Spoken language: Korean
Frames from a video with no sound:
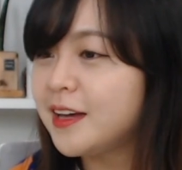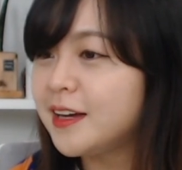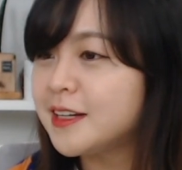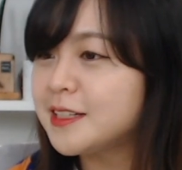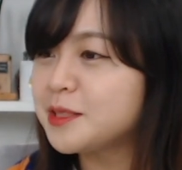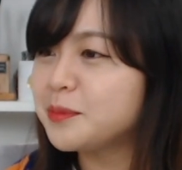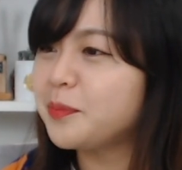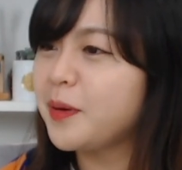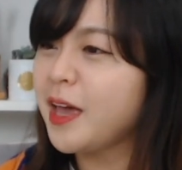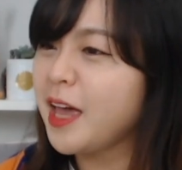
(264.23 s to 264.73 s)

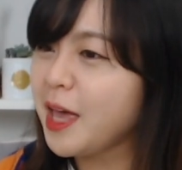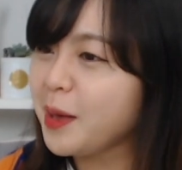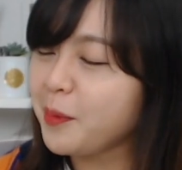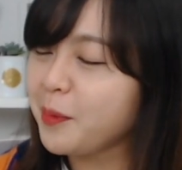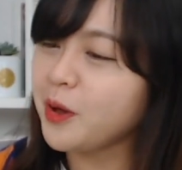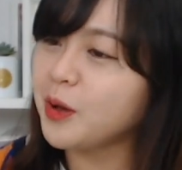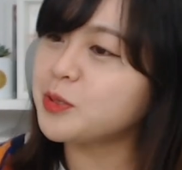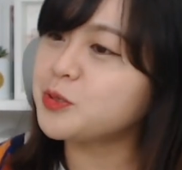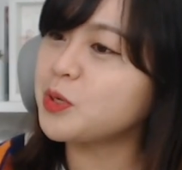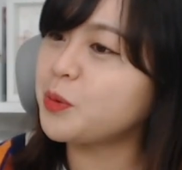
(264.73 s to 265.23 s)
그래서
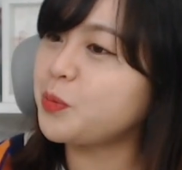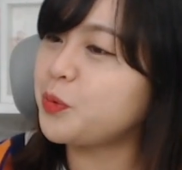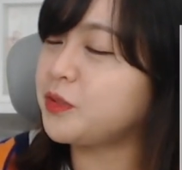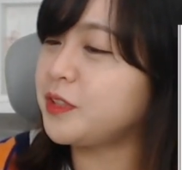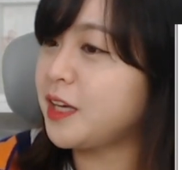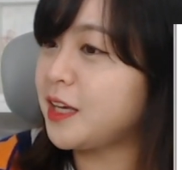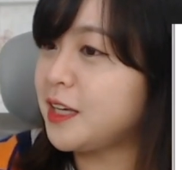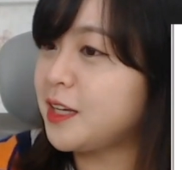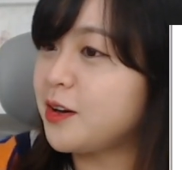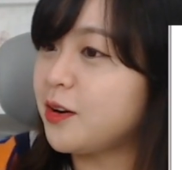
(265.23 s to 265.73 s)
매번 여쭤보는
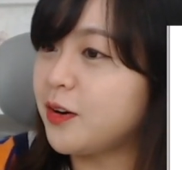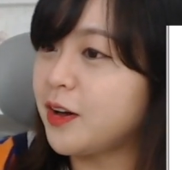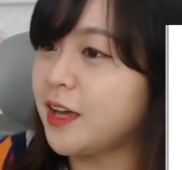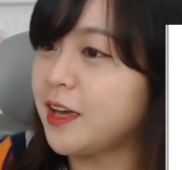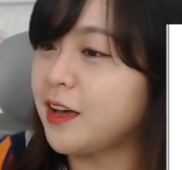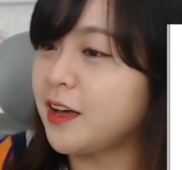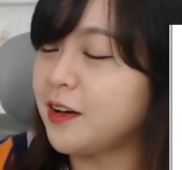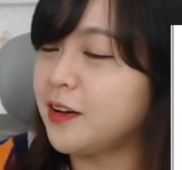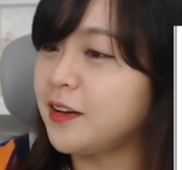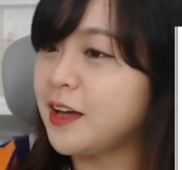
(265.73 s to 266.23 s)
게
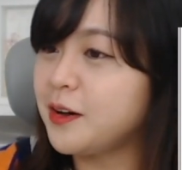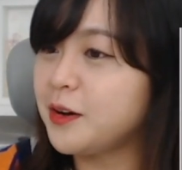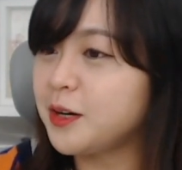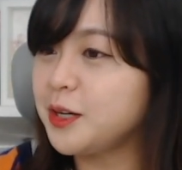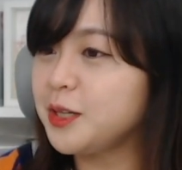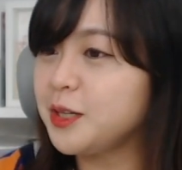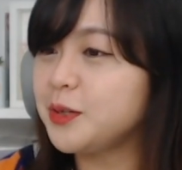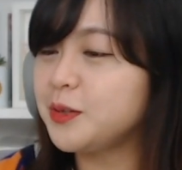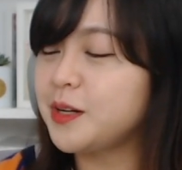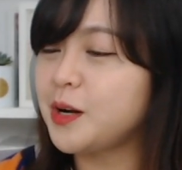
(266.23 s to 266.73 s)
이거예요. How are
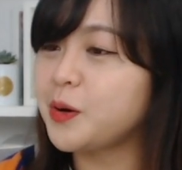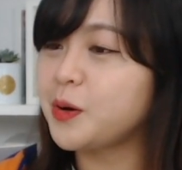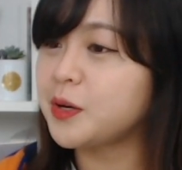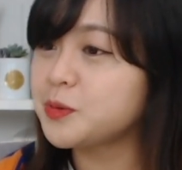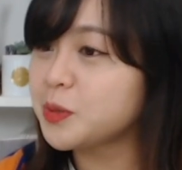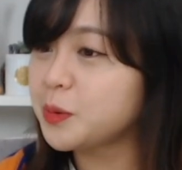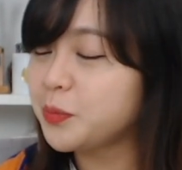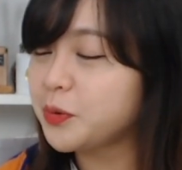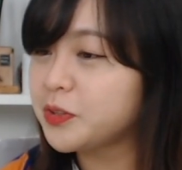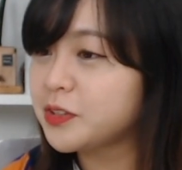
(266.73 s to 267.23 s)
you? 라고
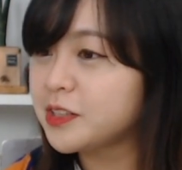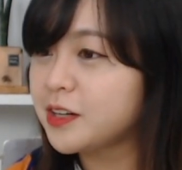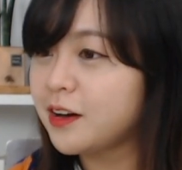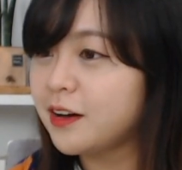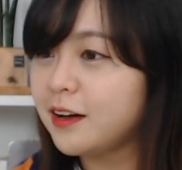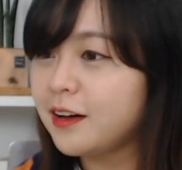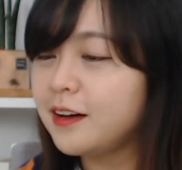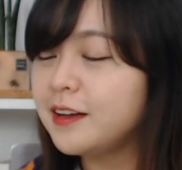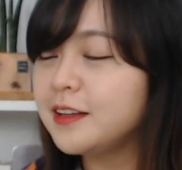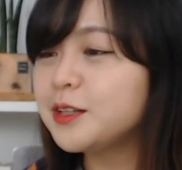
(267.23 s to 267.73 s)
여쭤보는
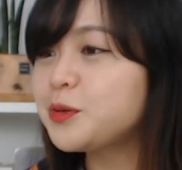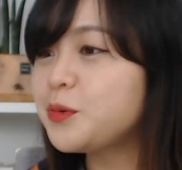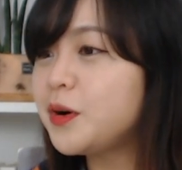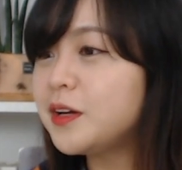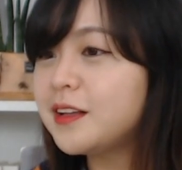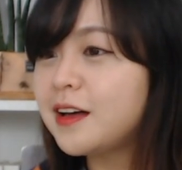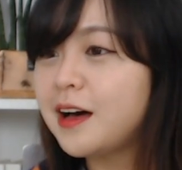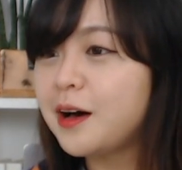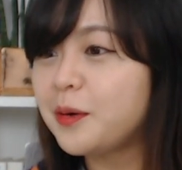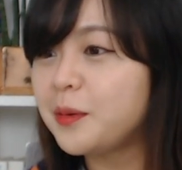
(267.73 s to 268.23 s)
거.
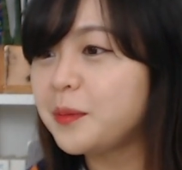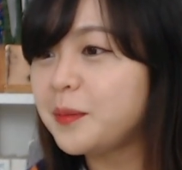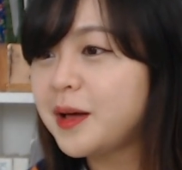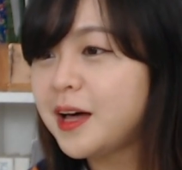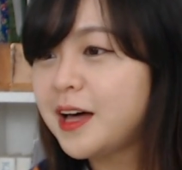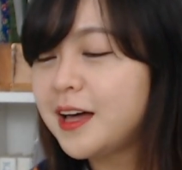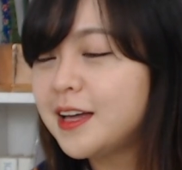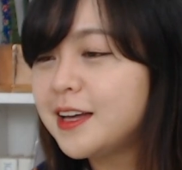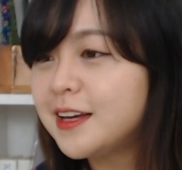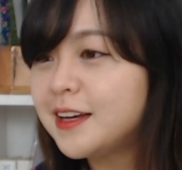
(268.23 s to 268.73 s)
니꾸워더
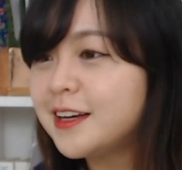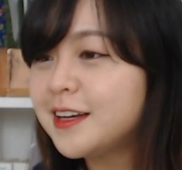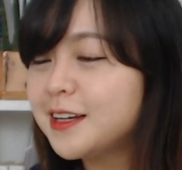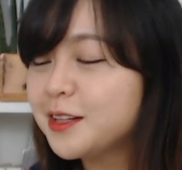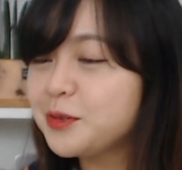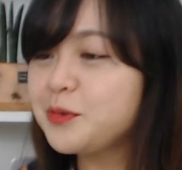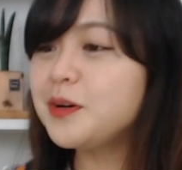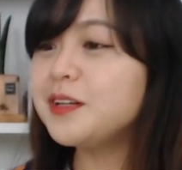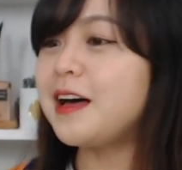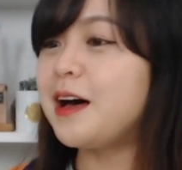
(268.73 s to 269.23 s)
하오마
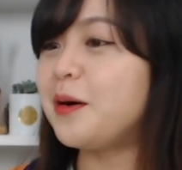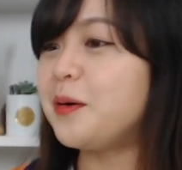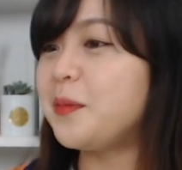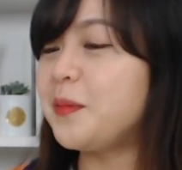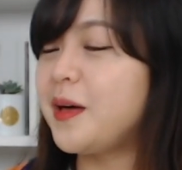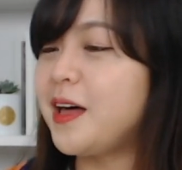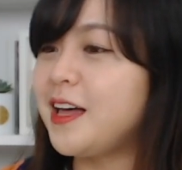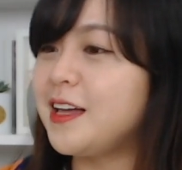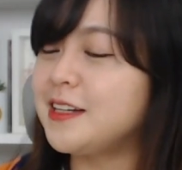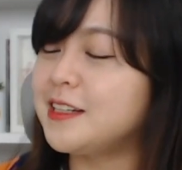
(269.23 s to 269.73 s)
过워더
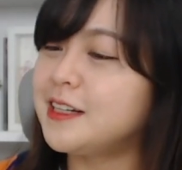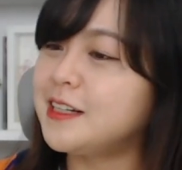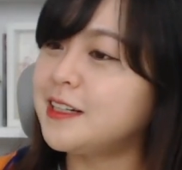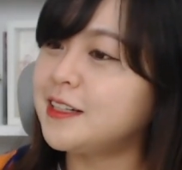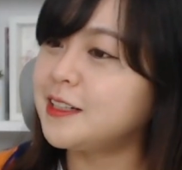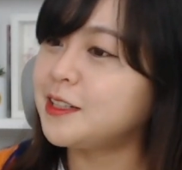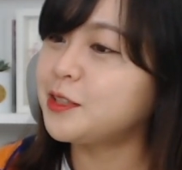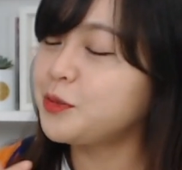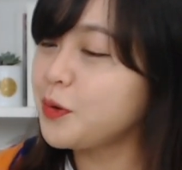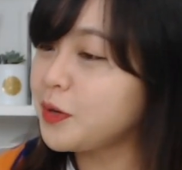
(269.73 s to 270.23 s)
하오마
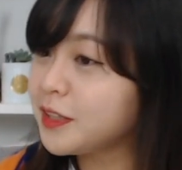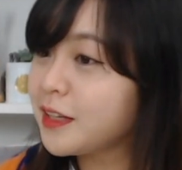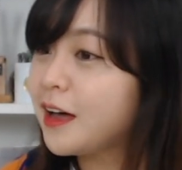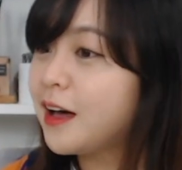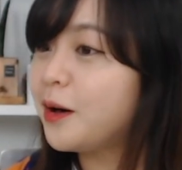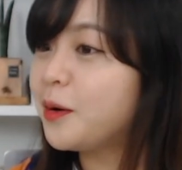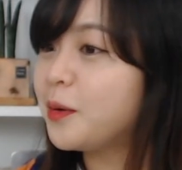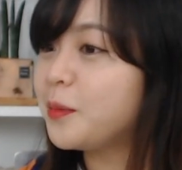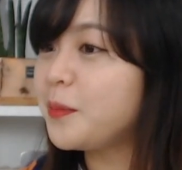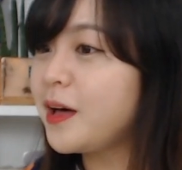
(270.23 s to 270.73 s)
好워더
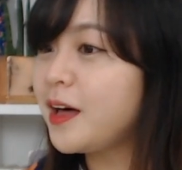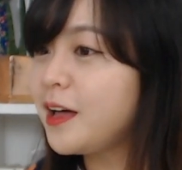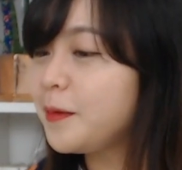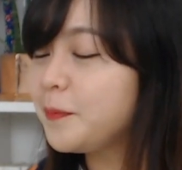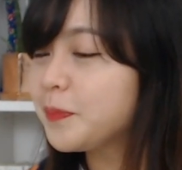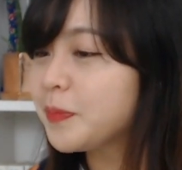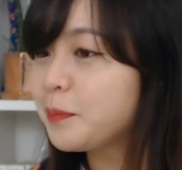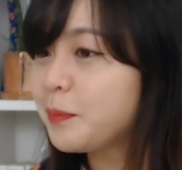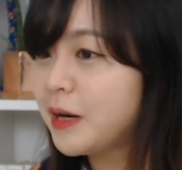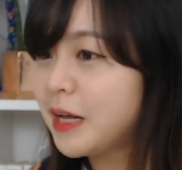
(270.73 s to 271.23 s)
하오마
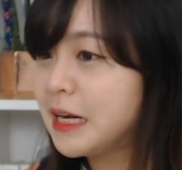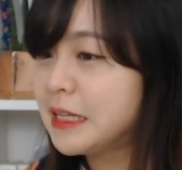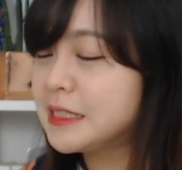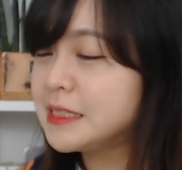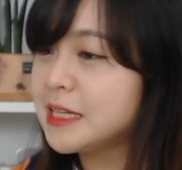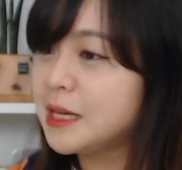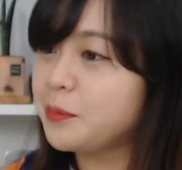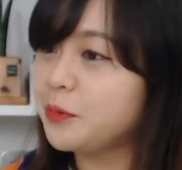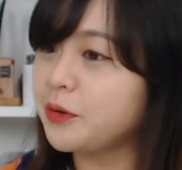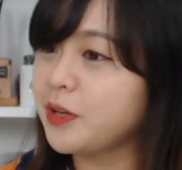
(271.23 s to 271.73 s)

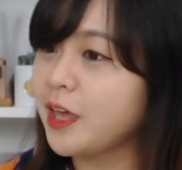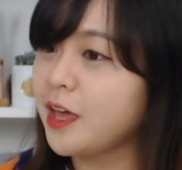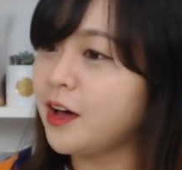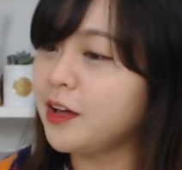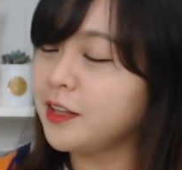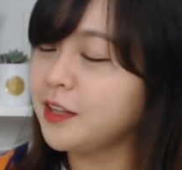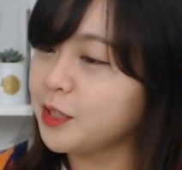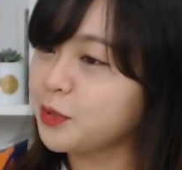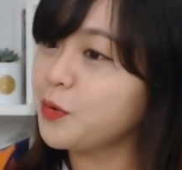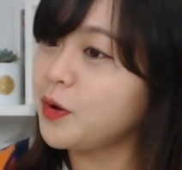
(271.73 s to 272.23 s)
말하듯이 해볼게요.
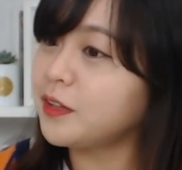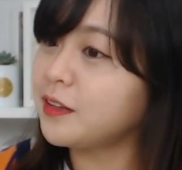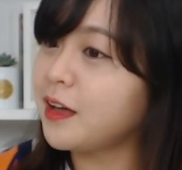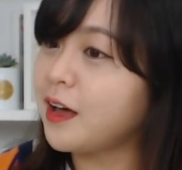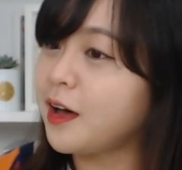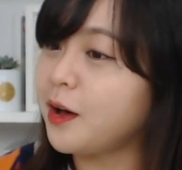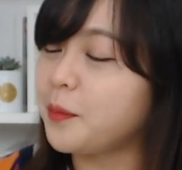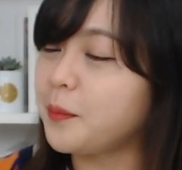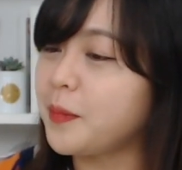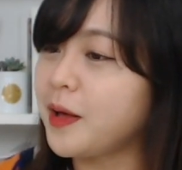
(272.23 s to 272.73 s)
你더
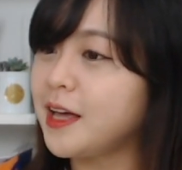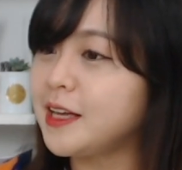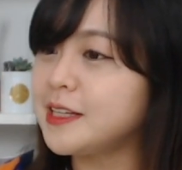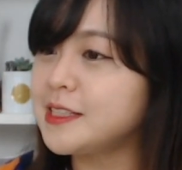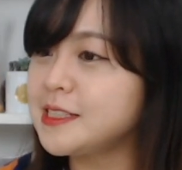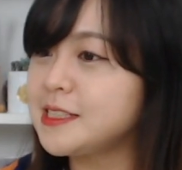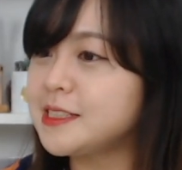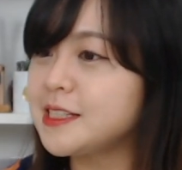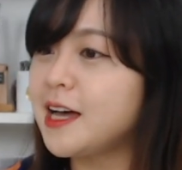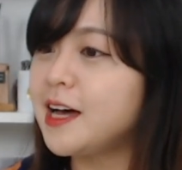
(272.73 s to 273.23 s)
하오마
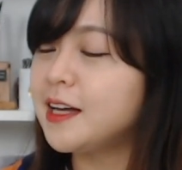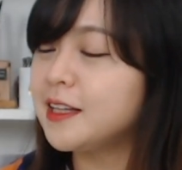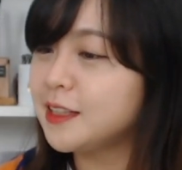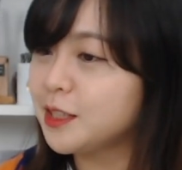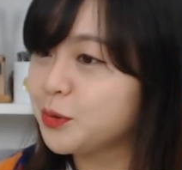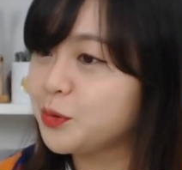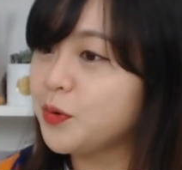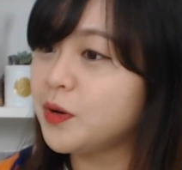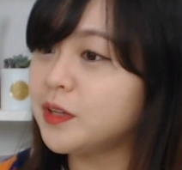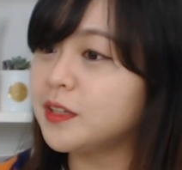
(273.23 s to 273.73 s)
시작.
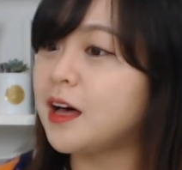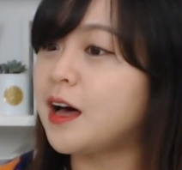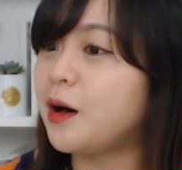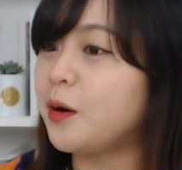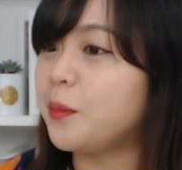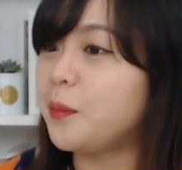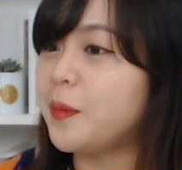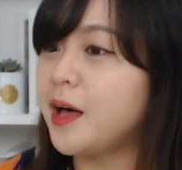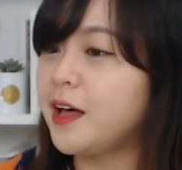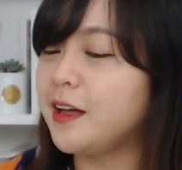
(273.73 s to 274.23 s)
니꾸워더
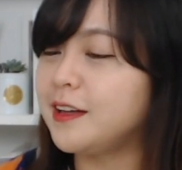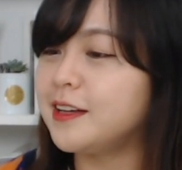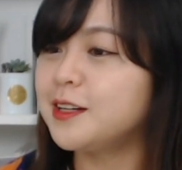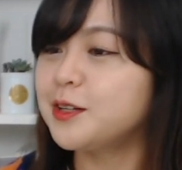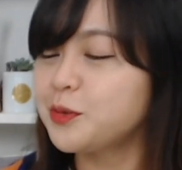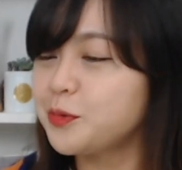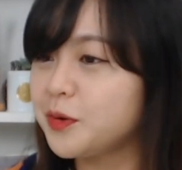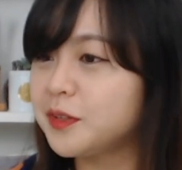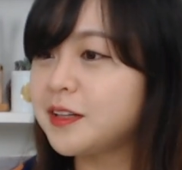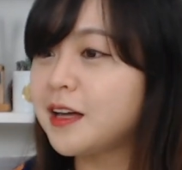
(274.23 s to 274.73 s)
하오마
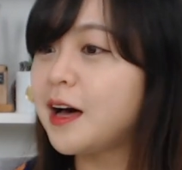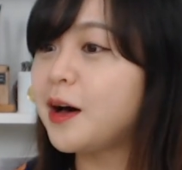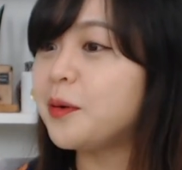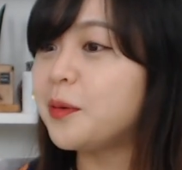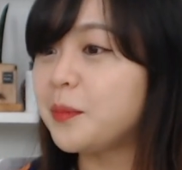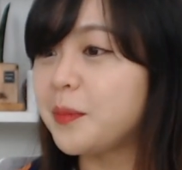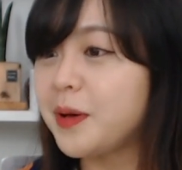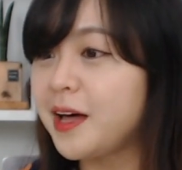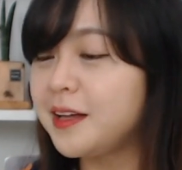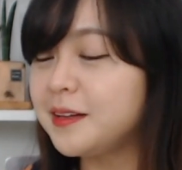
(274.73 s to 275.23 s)
好워더
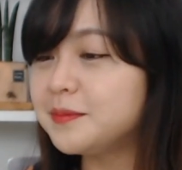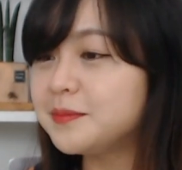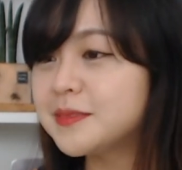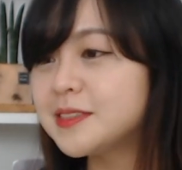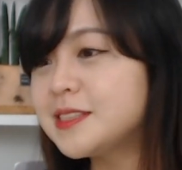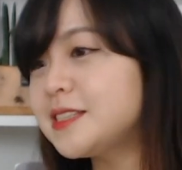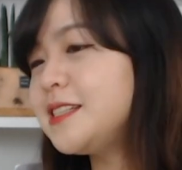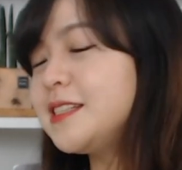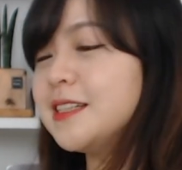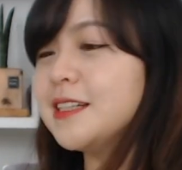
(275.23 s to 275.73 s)
하오마
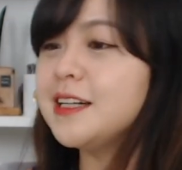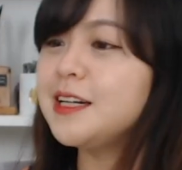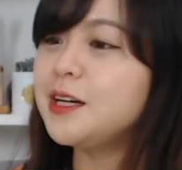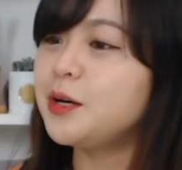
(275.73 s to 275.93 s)
是.